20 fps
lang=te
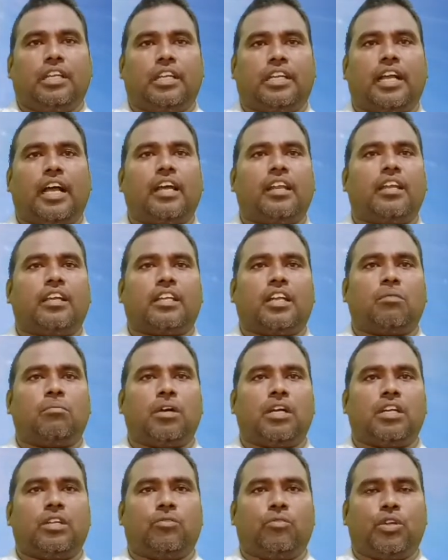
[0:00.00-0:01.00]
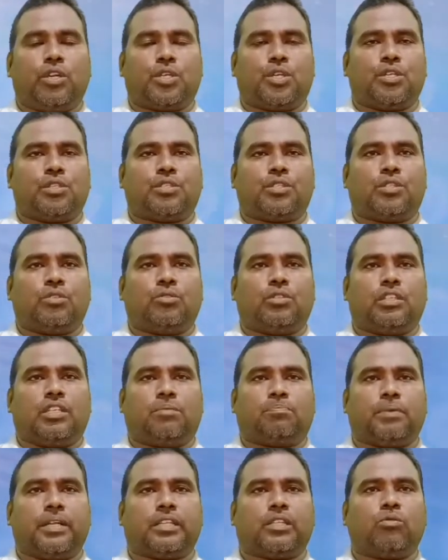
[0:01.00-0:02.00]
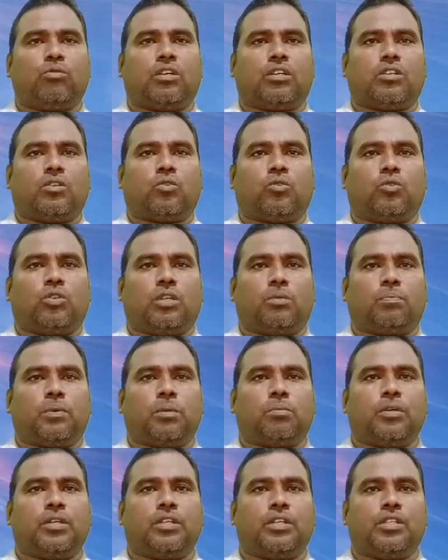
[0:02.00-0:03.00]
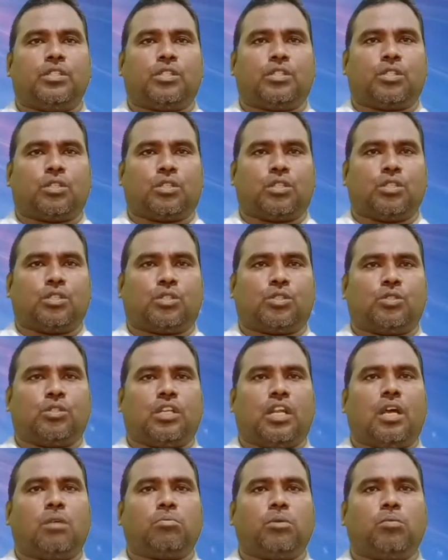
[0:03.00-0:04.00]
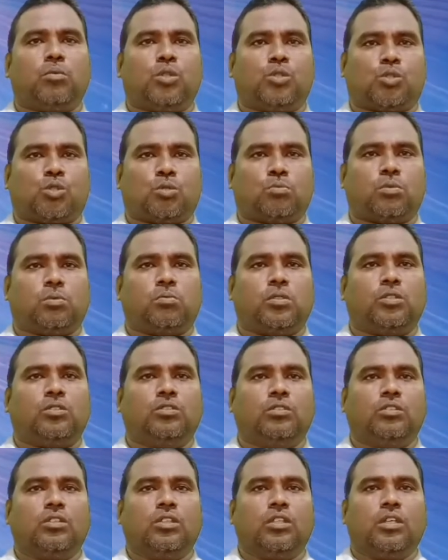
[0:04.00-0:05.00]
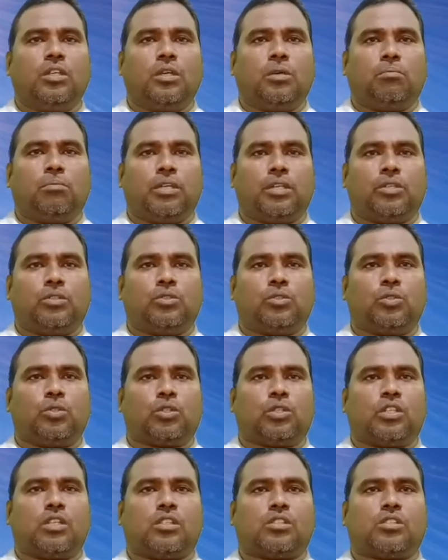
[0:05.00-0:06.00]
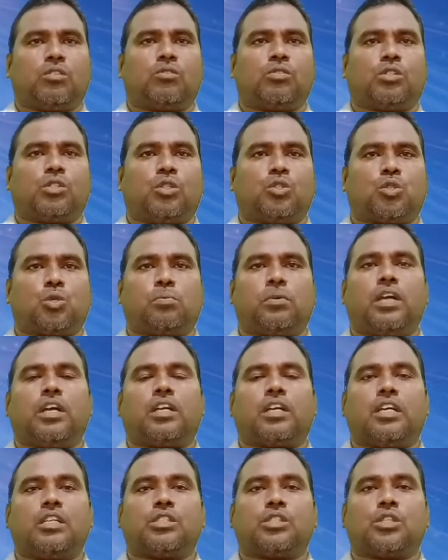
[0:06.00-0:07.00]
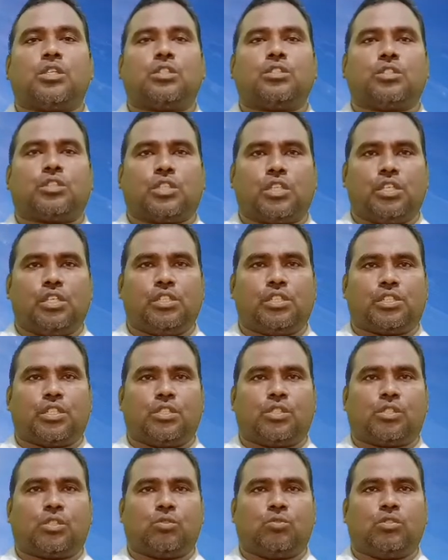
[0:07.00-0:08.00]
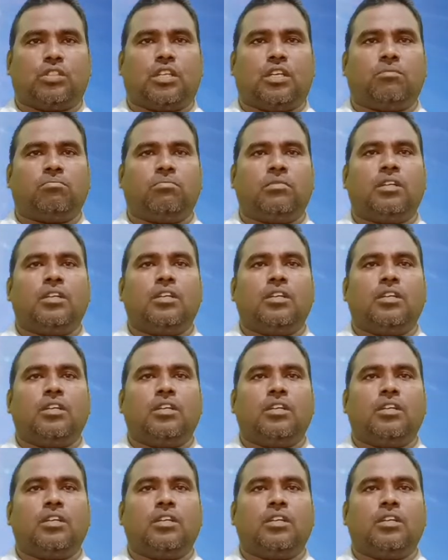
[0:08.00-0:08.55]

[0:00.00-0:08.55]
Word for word: ఈ కార్యక్రమాన్ని వీక్షిస్తూ ఉన్న ప్రతి ఒక్కరు కూడా ప్రభుని యేసుక్రీస్తు నామంలో శుభములు మరియు నూతన సంవత్సర శుభాకాంక్షలను తెలియజేస్తూ ఉన్నాం